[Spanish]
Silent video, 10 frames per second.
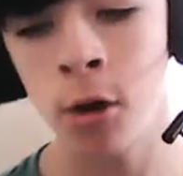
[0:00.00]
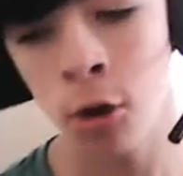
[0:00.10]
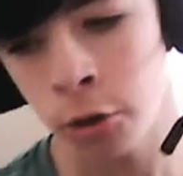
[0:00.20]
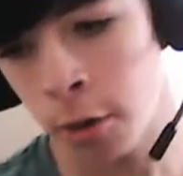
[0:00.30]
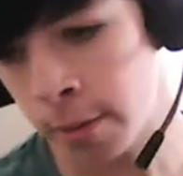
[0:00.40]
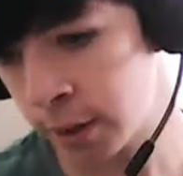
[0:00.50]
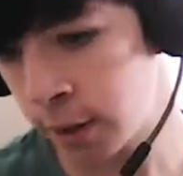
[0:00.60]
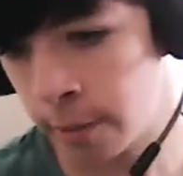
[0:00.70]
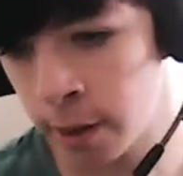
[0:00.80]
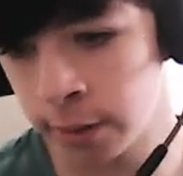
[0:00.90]
otro
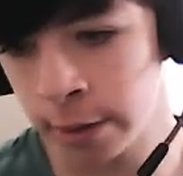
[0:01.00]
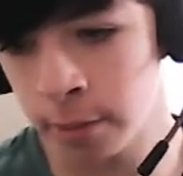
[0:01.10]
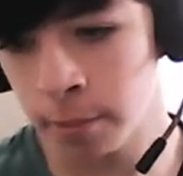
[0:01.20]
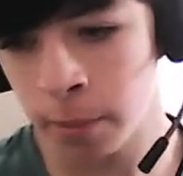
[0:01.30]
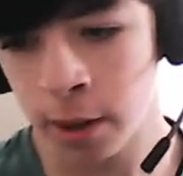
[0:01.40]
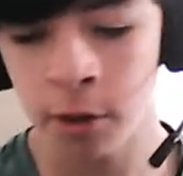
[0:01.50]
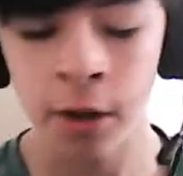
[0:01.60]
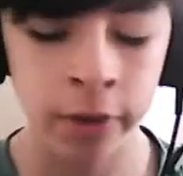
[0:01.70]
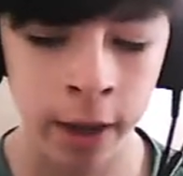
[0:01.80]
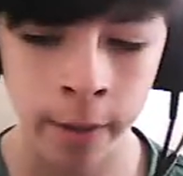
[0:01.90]
partido aparte, pero
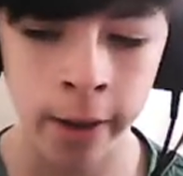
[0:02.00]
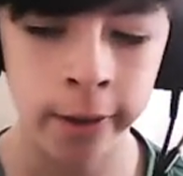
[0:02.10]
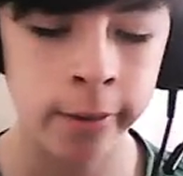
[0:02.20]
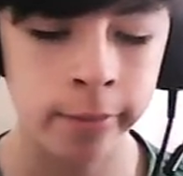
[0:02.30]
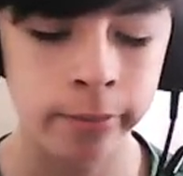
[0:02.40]
no tan aparte.